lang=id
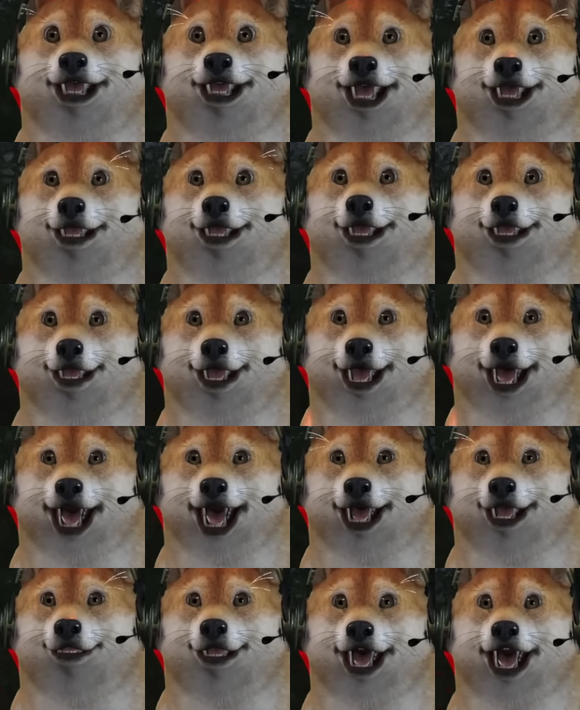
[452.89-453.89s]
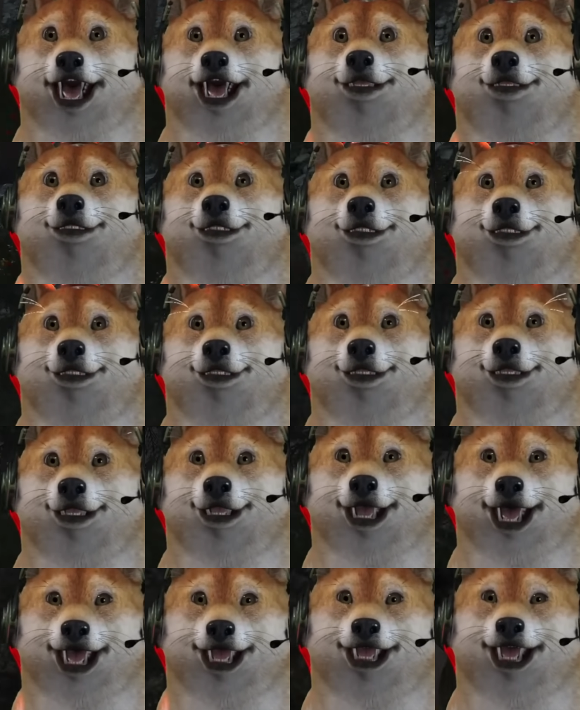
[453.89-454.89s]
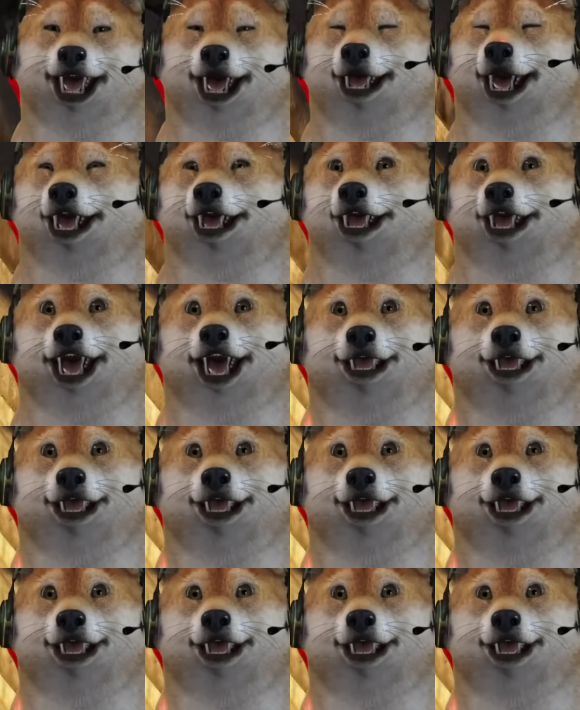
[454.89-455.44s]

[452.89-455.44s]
Terhubung dia kawan. Let's go lah.